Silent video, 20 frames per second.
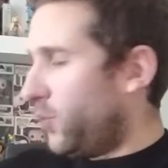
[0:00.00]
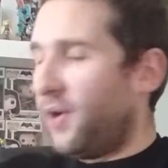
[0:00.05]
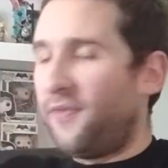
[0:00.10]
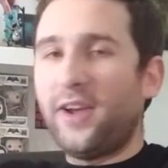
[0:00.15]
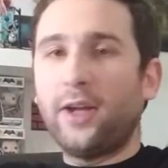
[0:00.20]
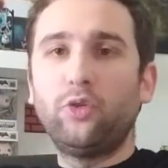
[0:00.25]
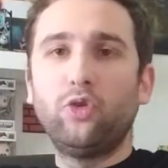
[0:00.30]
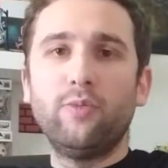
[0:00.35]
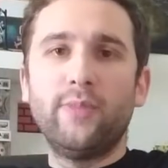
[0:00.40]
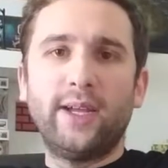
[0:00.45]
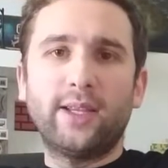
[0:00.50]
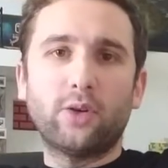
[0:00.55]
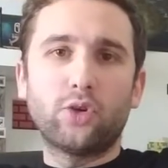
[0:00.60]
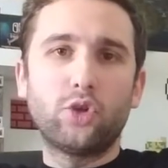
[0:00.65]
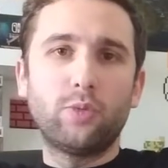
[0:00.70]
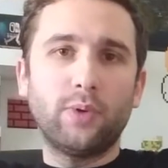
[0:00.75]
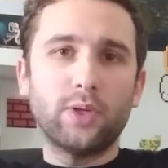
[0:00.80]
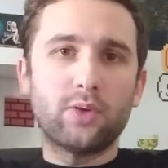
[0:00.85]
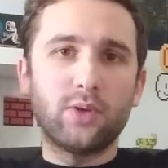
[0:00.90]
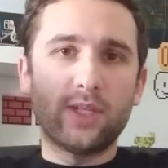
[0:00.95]
Il doit faire 2 mètres.
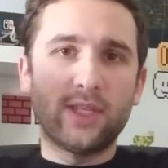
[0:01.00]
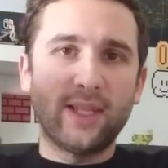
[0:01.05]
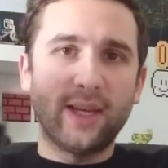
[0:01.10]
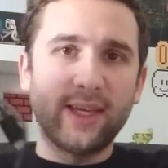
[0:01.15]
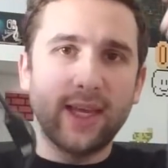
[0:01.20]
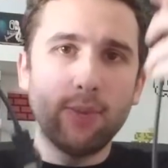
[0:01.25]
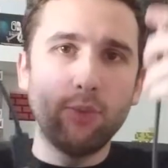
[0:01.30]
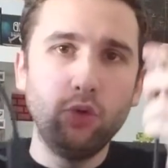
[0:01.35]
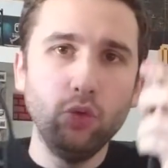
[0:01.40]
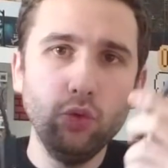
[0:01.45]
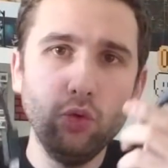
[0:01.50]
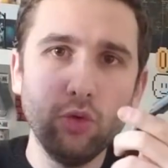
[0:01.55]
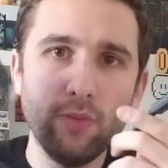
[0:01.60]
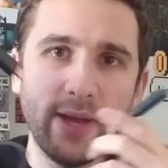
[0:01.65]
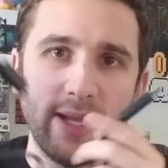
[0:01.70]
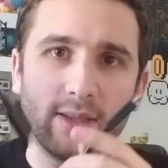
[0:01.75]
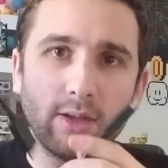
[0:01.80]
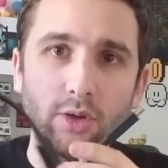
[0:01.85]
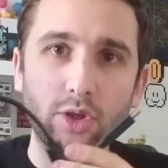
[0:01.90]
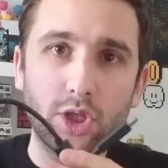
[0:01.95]
Je pense que c'est un câble de 2
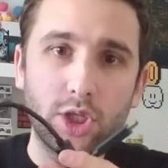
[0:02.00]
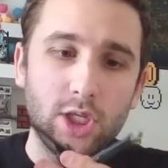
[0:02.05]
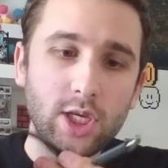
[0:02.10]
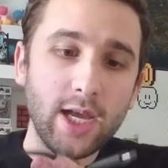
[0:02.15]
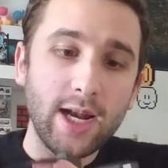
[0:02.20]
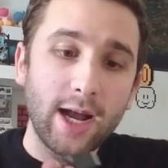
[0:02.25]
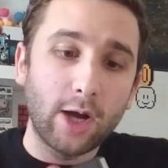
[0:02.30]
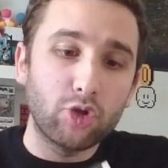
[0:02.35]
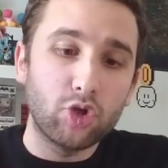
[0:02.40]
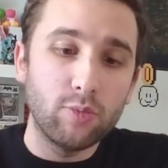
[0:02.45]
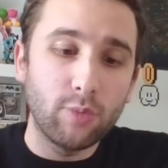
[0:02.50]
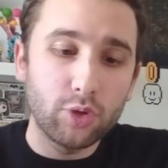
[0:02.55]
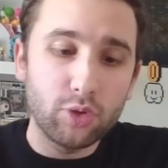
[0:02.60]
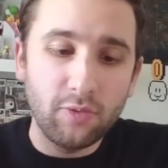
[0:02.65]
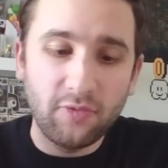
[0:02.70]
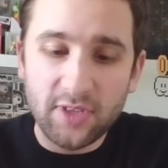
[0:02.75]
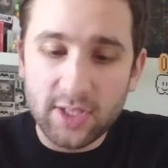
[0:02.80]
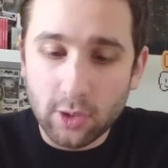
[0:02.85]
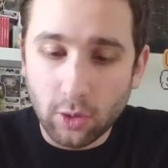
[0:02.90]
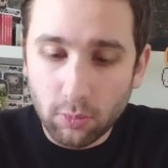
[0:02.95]
mètres, ce qui est largement
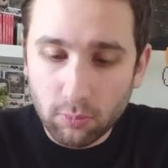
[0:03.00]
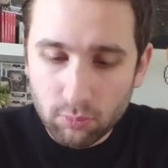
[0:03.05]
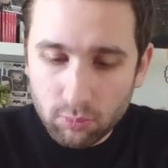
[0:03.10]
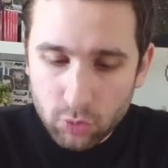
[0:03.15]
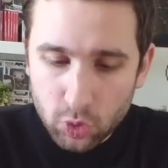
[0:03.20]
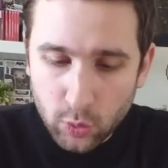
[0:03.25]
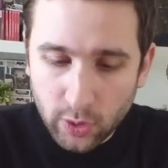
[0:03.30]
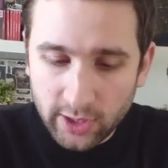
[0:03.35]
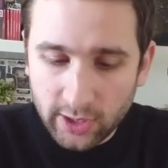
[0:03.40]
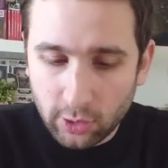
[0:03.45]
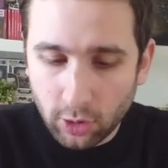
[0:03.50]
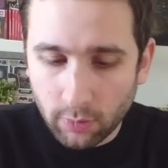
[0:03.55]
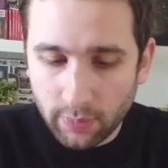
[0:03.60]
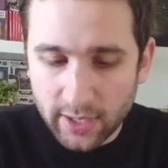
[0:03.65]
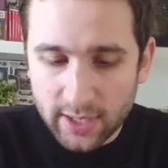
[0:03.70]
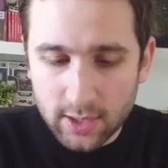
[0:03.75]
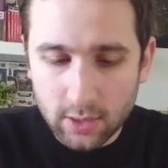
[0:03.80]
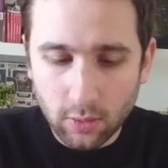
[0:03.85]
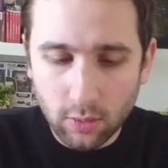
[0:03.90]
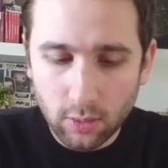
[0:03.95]
suffisant, soit dit en
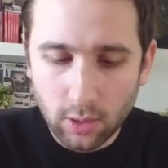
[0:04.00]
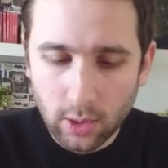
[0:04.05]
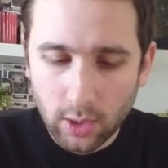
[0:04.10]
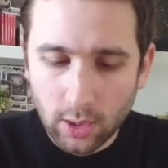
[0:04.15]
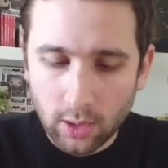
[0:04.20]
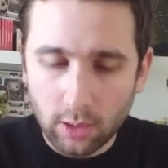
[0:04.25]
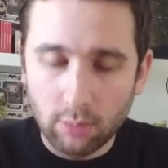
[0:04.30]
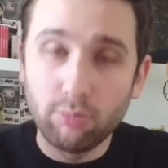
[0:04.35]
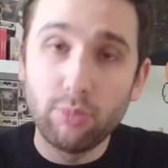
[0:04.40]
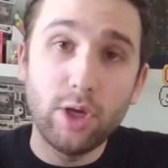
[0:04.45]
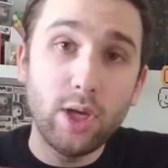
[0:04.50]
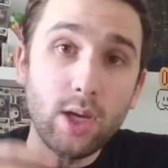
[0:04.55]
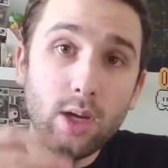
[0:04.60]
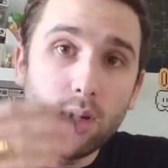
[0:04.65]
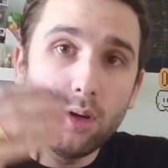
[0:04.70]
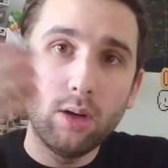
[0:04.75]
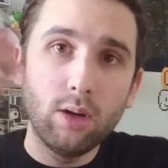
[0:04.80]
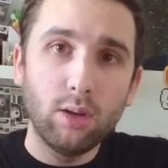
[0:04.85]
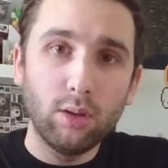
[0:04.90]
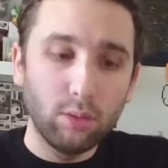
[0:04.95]
passant. Mais,
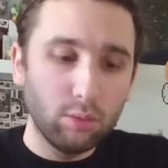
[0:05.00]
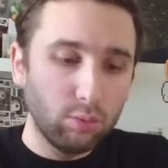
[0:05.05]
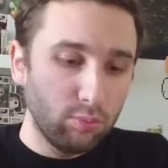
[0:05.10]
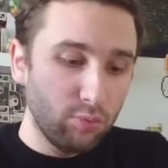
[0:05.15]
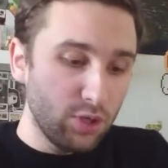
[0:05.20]
ce euh,